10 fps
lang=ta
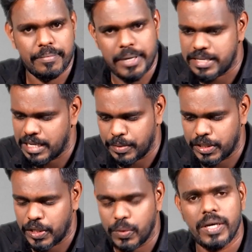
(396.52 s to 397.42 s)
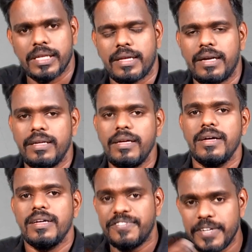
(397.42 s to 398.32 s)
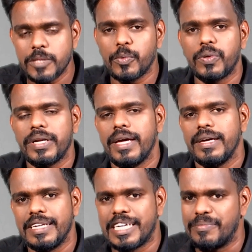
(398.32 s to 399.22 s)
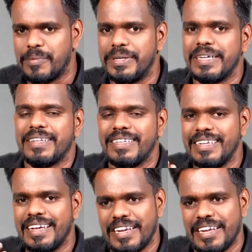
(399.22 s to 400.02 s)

கம்மியாச்சு நமக்கு தெரியும் அதை தாண்டி ஃபேஸ்புக்குடைய இன்கம் அப்படிங்கிறது